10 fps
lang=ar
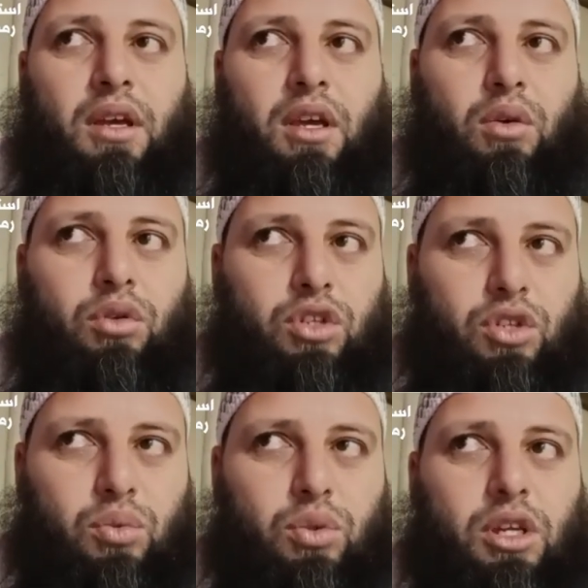كيكون شي
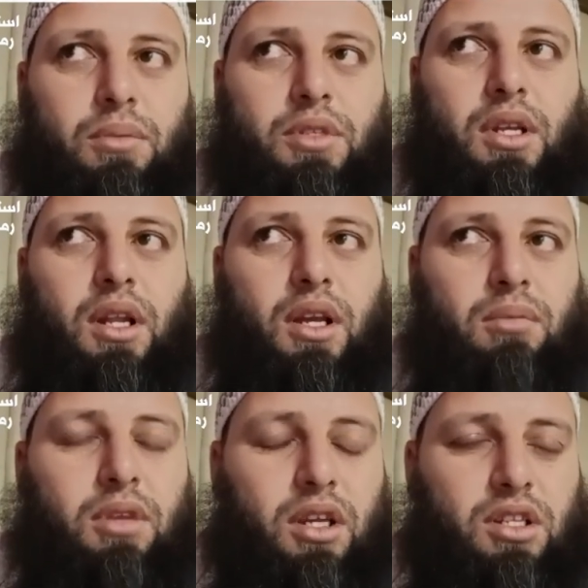شويه مزيان
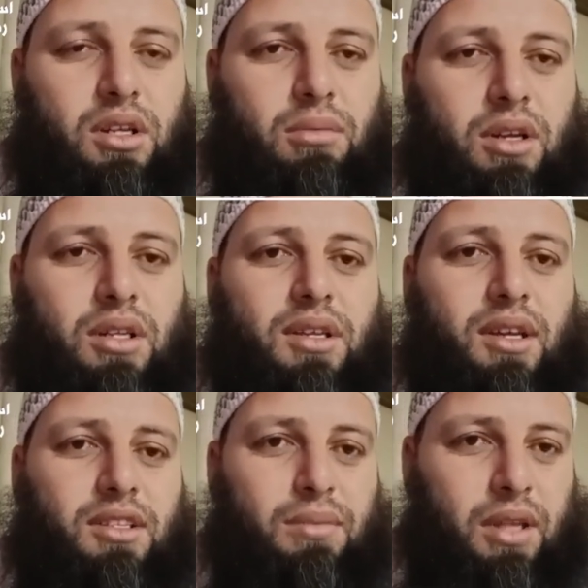لكن ملي كيجتمع مع الناس
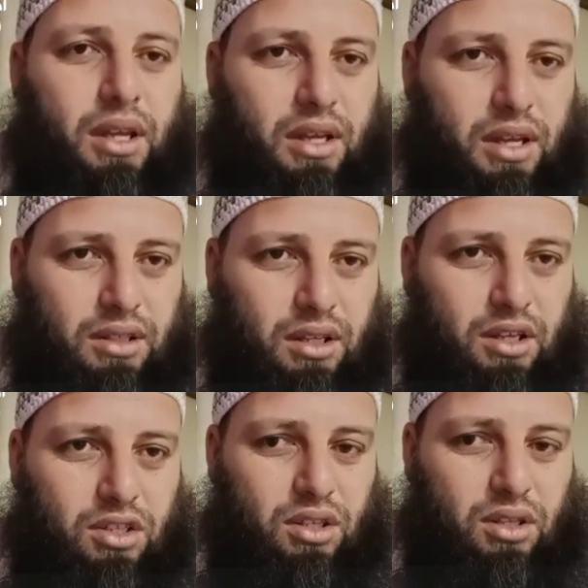كيحس بضيق
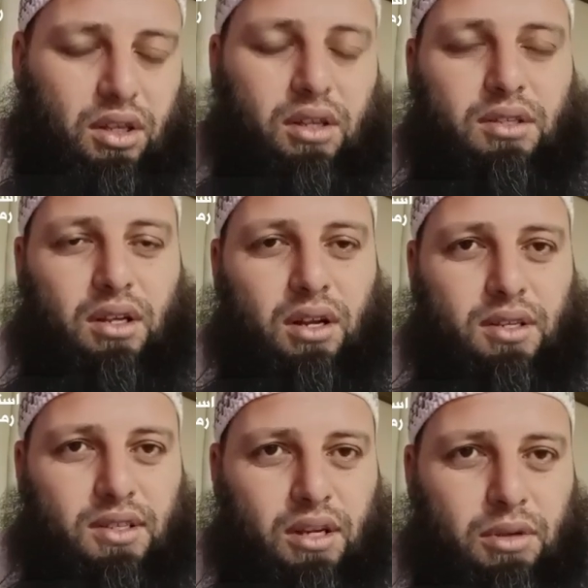خطير جدا نسال الله
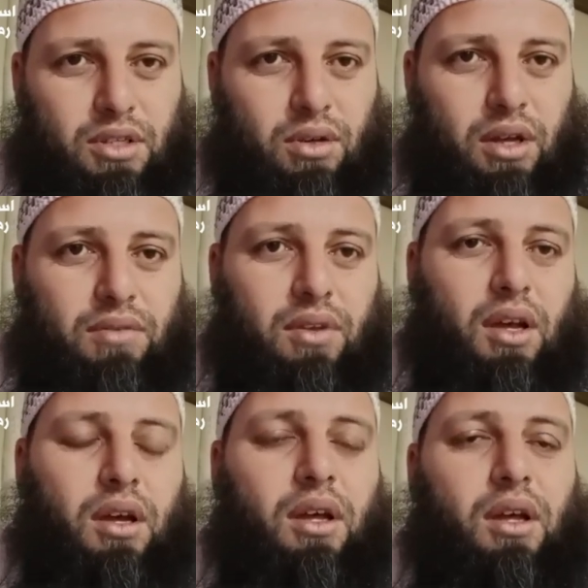السلامه والعافيه